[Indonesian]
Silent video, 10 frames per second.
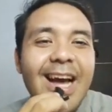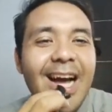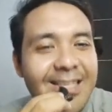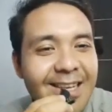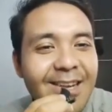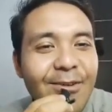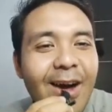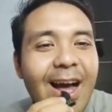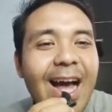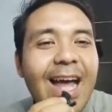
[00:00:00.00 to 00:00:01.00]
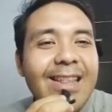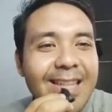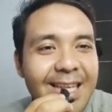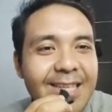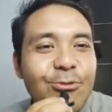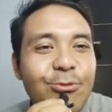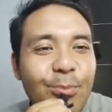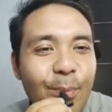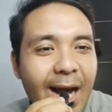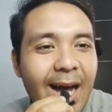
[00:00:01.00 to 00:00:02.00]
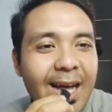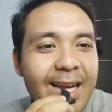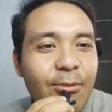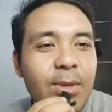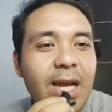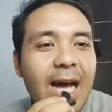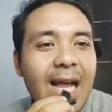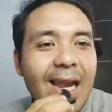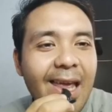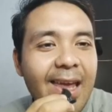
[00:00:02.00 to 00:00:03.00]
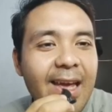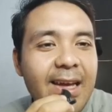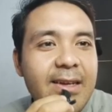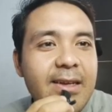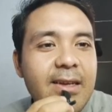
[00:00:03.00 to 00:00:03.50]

Asli gue nggak ngerti, sumpah demi Alek ya.